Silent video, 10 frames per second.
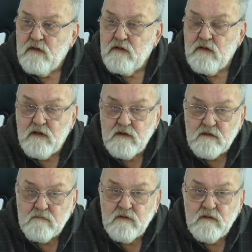а
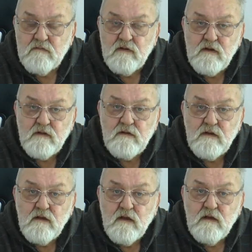это было в
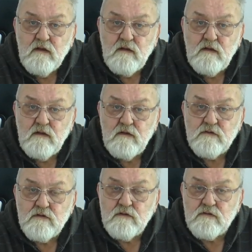аренде, и
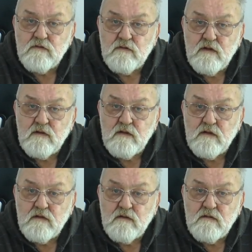решил, что
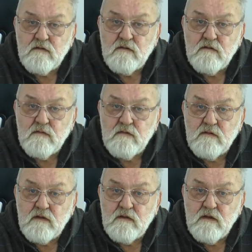
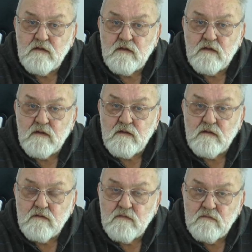надо отдать
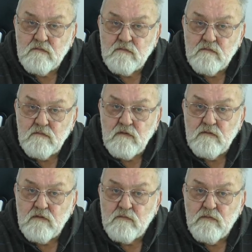это ну,
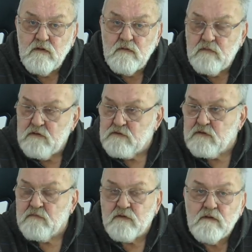людям более
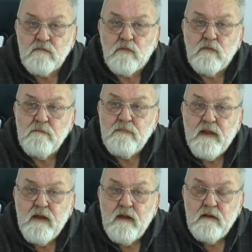близким к нему.
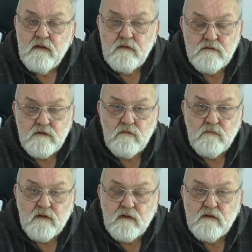Я не стану
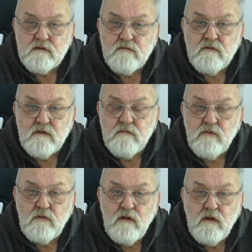пока называть
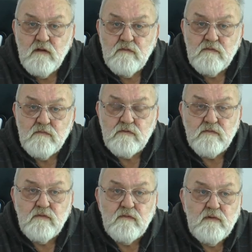имен, всему свое